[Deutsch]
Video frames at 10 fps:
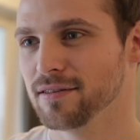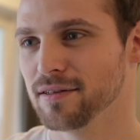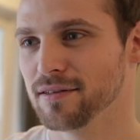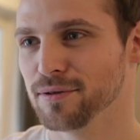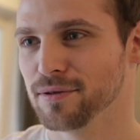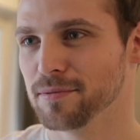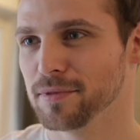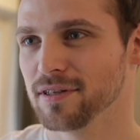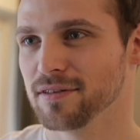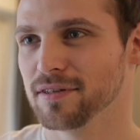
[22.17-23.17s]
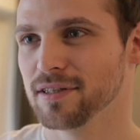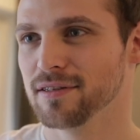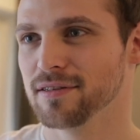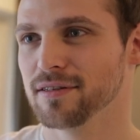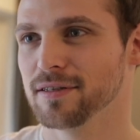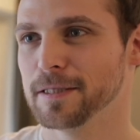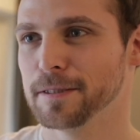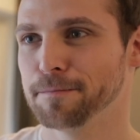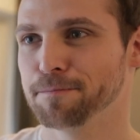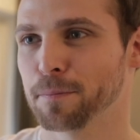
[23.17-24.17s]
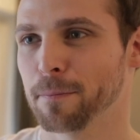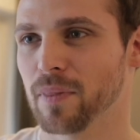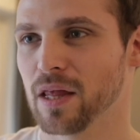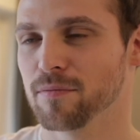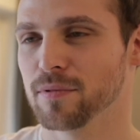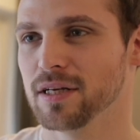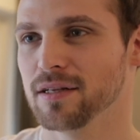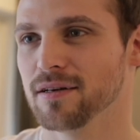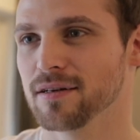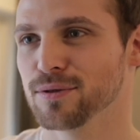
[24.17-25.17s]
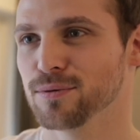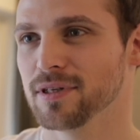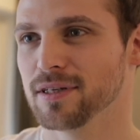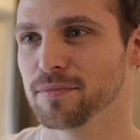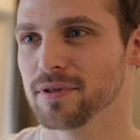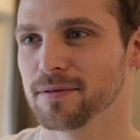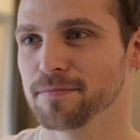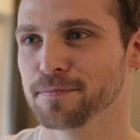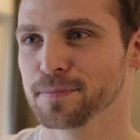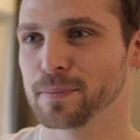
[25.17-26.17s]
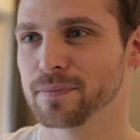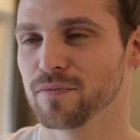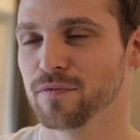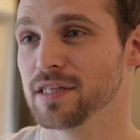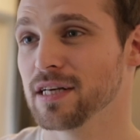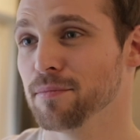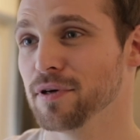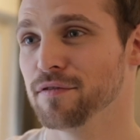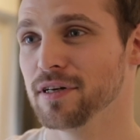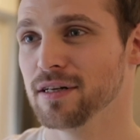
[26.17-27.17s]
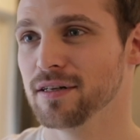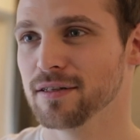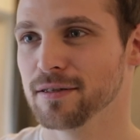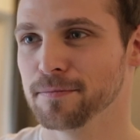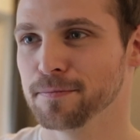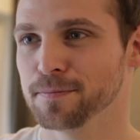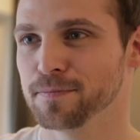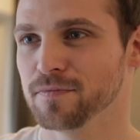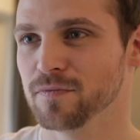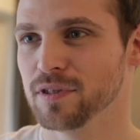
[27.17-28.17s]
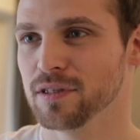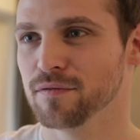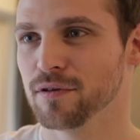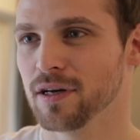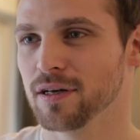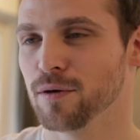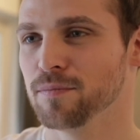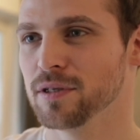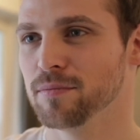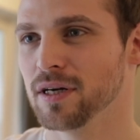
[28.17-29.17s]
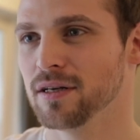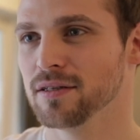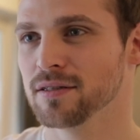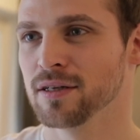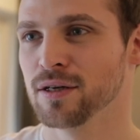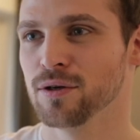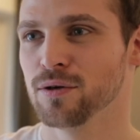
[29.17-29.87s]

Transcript: Das ist ziemlich das Wichtigste, ähm, dass man jeden Tag so lebt, ähm, wie es einem gefällt, wie es für einen optimal ist.